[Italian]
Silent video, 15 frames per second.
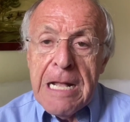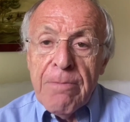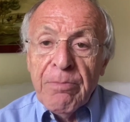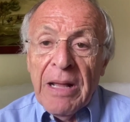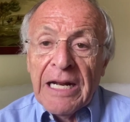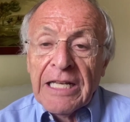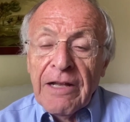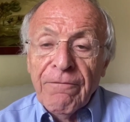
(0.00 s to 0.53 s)

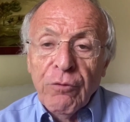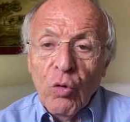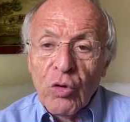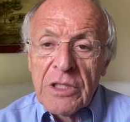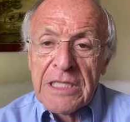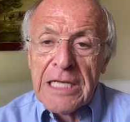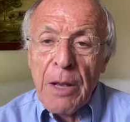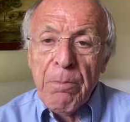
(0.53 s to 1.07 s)
perché
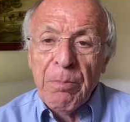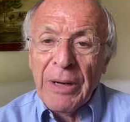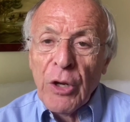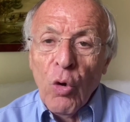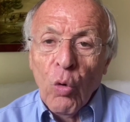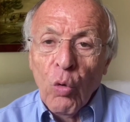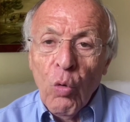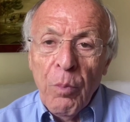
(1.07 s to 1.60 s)
forse è
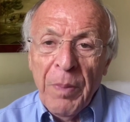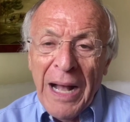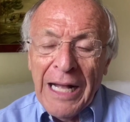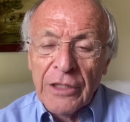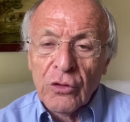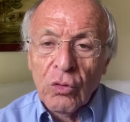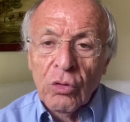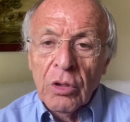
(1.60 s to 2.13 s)

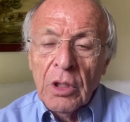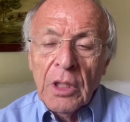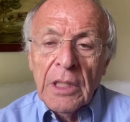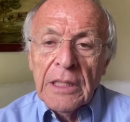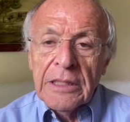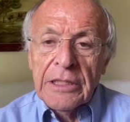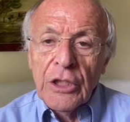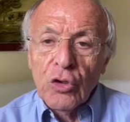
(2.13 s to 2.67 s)
preoccupato
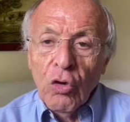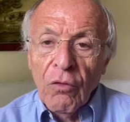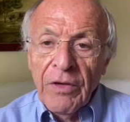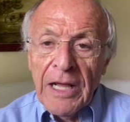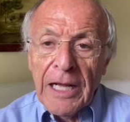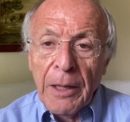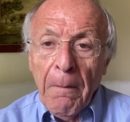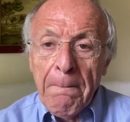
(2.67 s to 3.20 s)
di
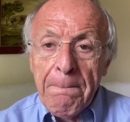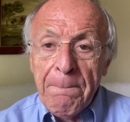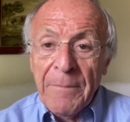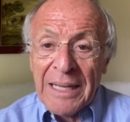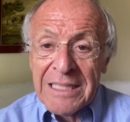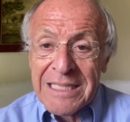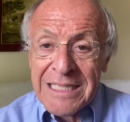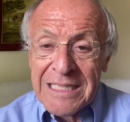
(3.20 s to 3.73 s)
dover
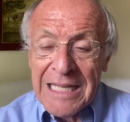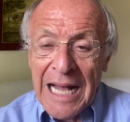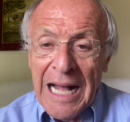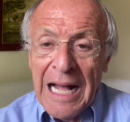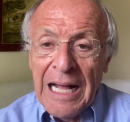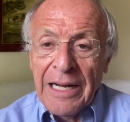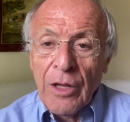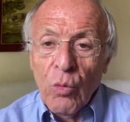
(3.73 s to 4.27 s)

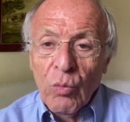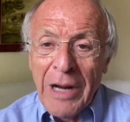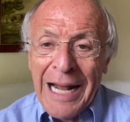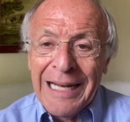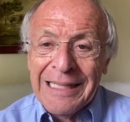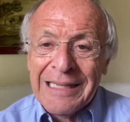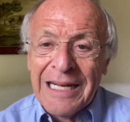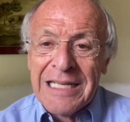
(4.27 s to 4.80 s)
passare
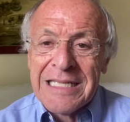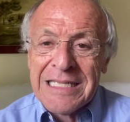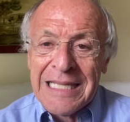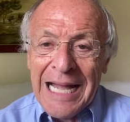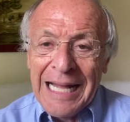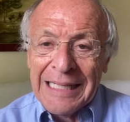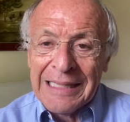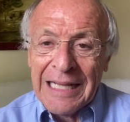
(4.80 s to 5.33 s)
un'altra
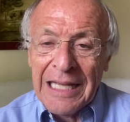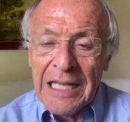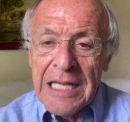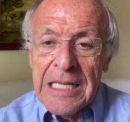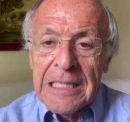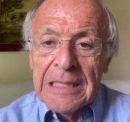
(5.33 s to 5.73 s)
estate